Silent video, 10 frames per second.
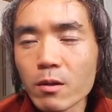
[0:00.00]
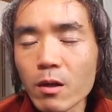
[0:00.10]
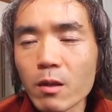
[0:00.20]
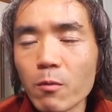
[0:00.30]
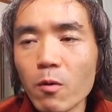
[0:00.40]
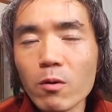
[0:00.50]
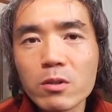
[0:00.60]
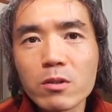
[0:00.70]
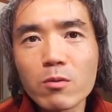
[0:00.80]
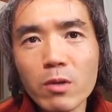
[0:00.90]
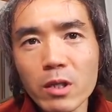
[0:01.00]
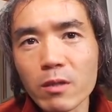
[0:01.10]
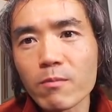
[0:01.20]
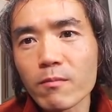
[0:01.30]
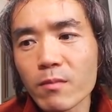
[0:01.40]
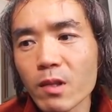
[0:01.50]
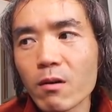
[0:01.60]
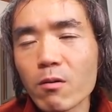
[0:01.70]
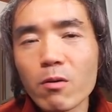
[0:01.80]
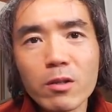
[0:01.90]
なんかでも、おすごい
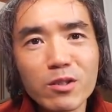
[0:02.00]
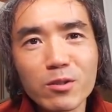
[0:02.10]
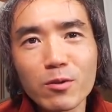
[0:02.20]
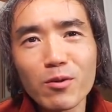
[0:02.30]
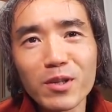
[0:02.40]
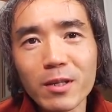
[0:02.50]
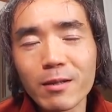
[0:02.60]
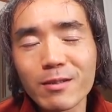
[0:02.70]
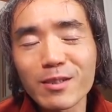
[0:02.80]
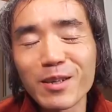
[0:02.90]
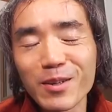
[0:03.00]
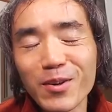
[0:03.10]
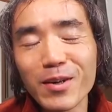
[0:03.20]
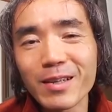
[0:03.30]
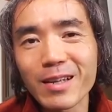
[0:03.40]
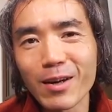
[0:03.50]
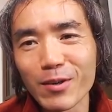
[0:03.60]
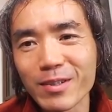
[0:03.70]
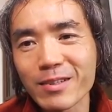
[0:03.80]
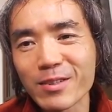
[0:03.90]
あ、これすごい、いや、すごいいい香
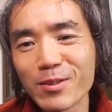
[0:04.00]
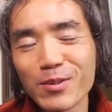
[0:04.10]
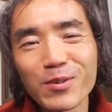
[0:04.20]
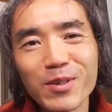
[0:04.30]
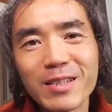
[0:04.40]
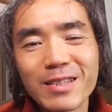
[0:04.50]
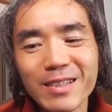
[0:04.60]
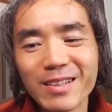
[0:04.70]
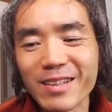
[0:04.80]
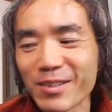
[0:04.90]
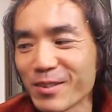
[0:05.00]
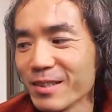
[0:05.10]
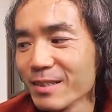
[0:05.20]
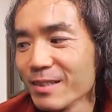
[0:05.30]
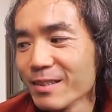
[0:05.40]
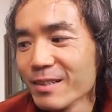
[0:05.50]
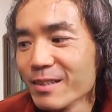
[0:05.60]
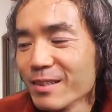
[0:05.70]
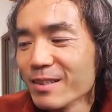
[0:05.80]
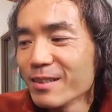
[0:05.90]
り、すごく美味しいっていう、
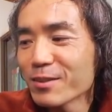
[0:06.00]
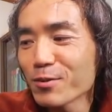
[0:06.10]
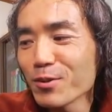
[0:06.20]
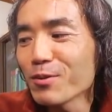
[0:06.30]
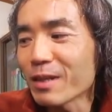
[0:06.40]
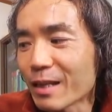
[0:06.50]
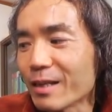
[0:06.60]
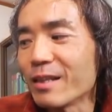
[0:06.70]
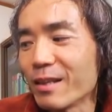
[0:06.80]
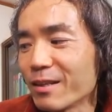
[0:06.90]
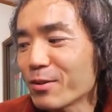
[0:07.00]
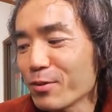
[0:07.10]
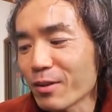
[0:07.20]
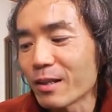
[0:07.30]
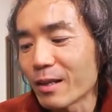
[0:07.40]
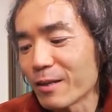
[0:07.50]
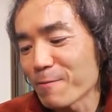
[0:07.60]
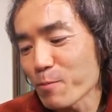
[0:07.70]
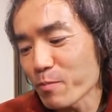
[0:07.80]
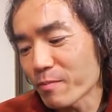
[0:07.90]
そういうのはないね。そういうのはない。
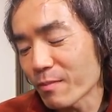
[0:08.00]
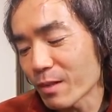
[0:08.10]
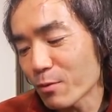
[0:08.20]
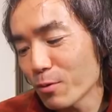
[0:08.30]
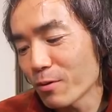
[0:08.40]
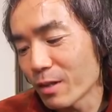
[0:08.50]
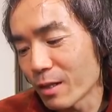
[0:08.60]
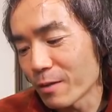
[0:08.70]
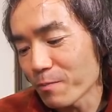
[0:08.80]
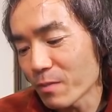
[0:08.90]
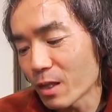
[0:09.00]
うん、そういうのはない。